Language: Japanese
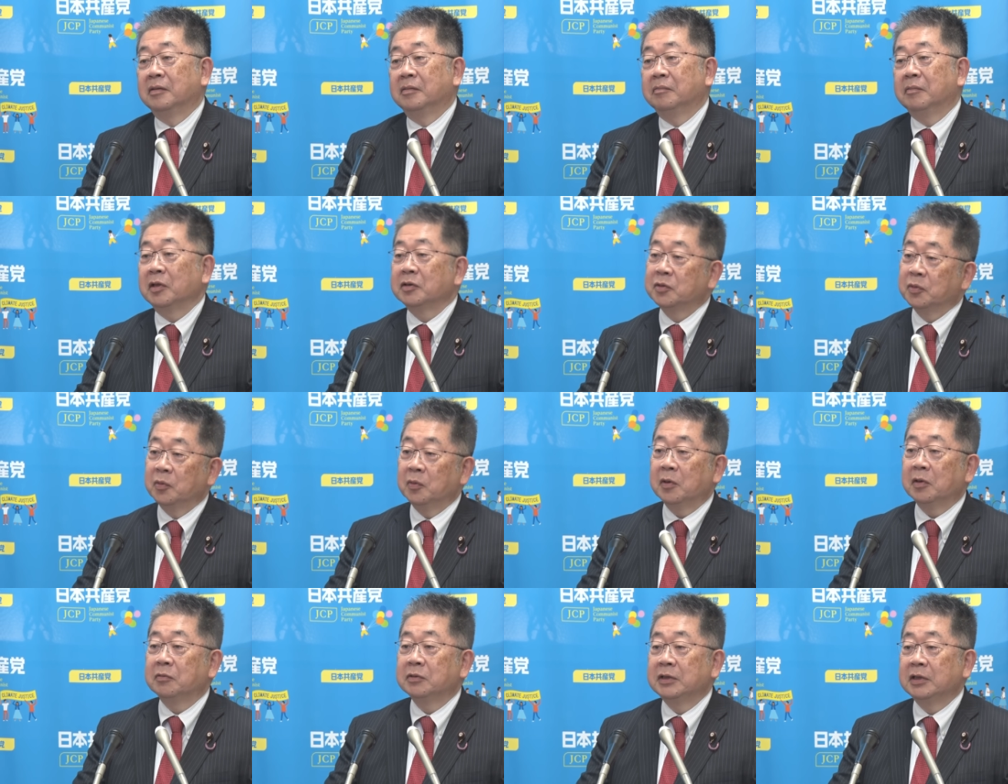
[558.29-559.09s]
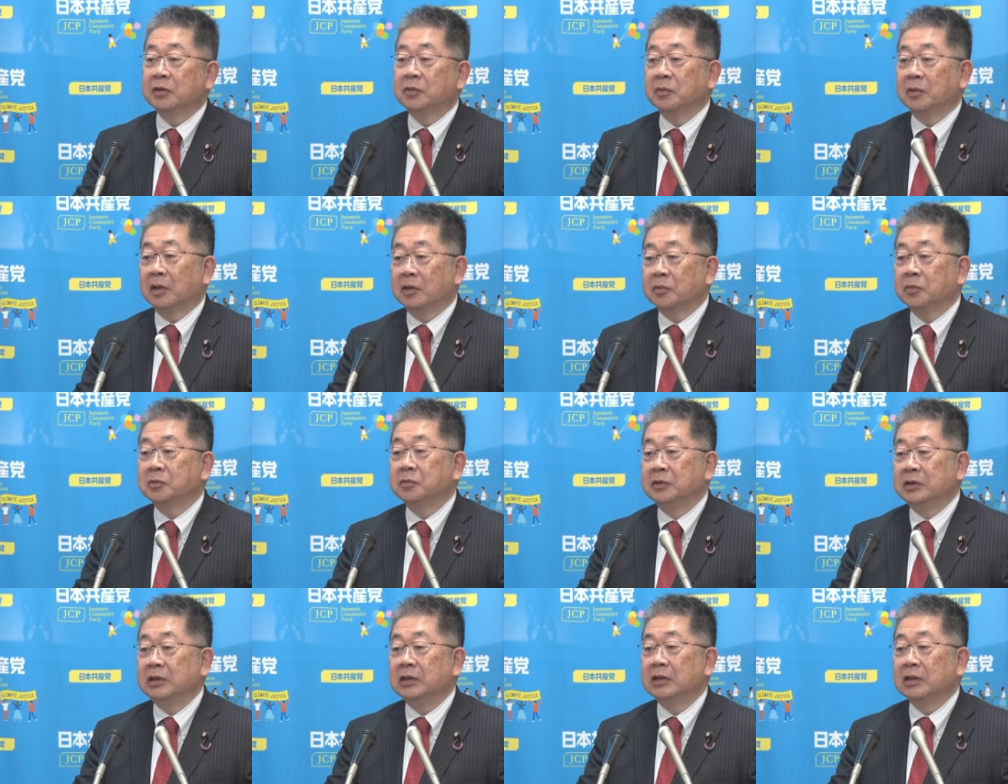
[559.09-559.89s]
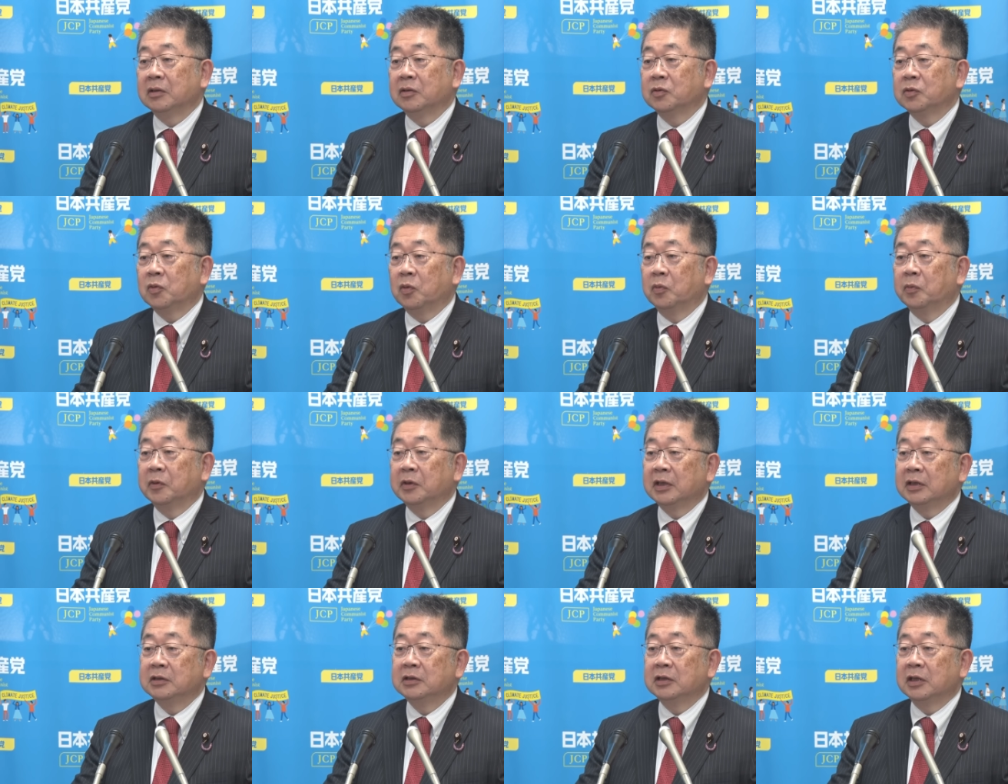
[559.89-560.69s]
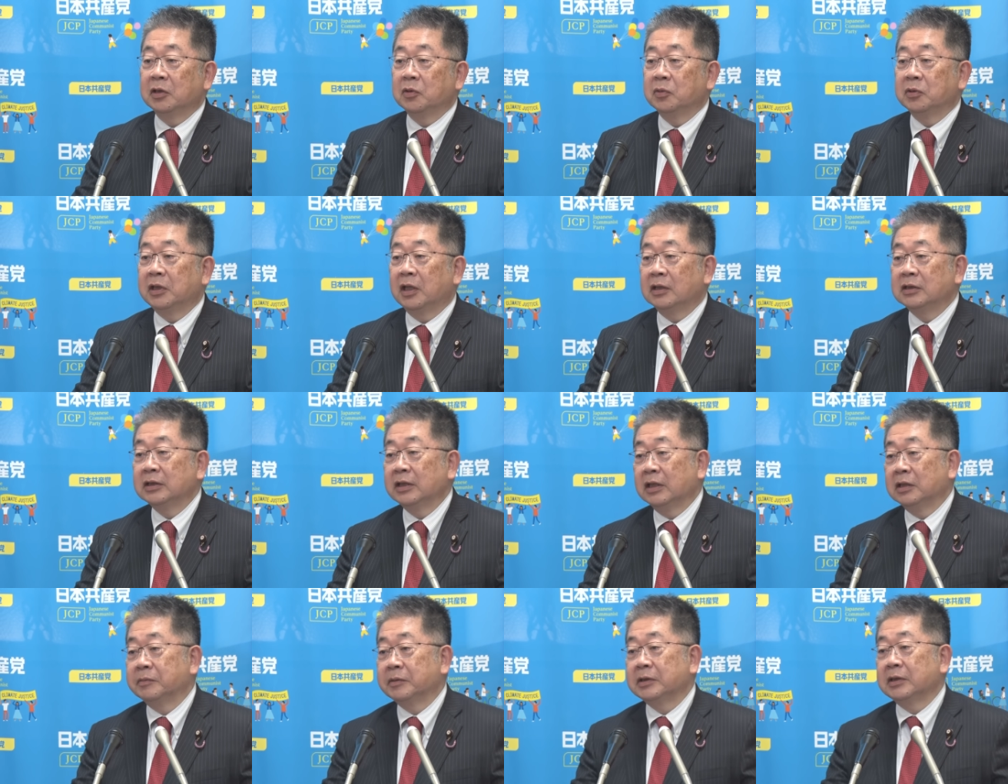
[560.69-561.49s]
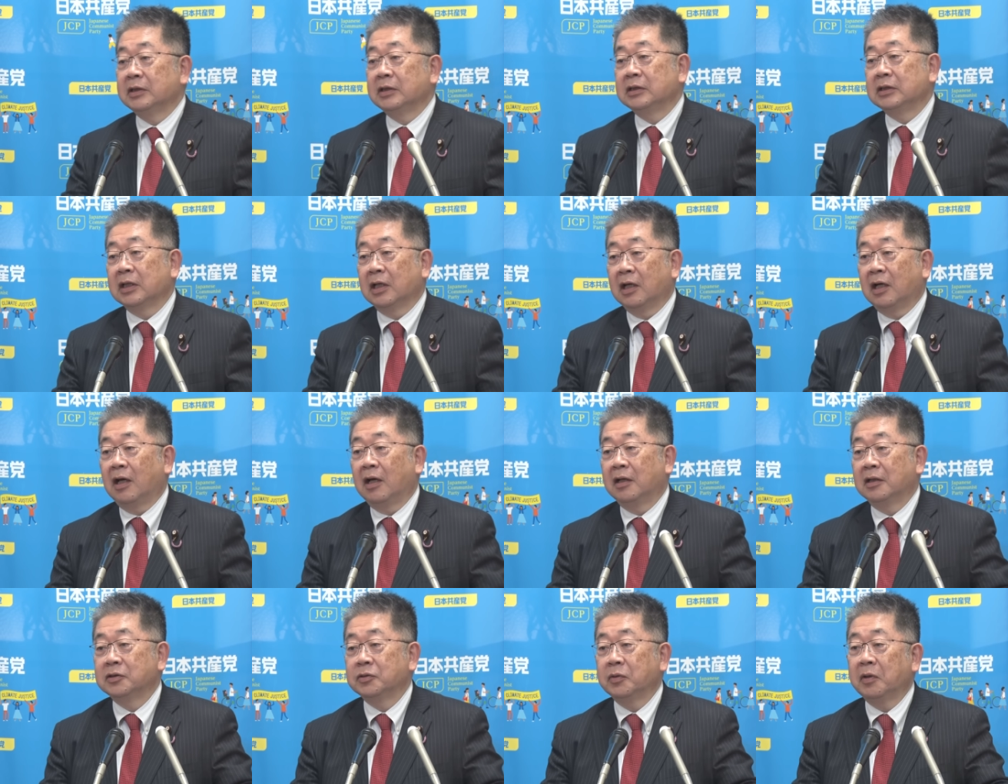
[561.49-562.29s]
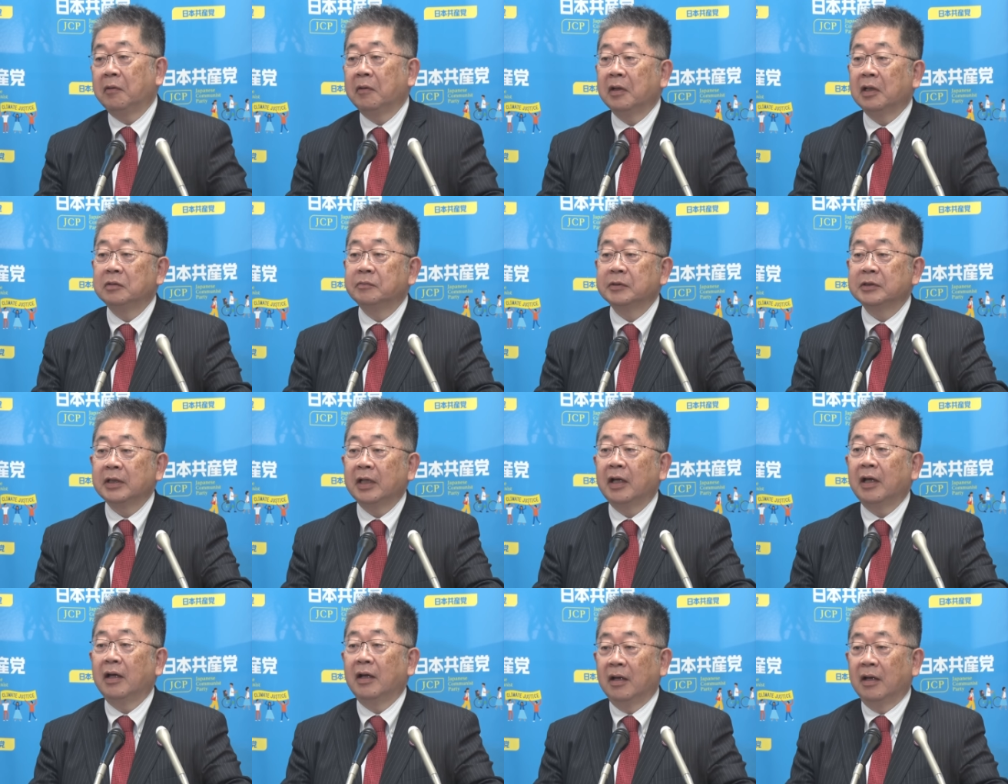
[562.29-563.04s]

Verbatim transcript: まあ、その他の政党がどういうふうにこの問題については特に発言ありませんでしたからそこは分かりません。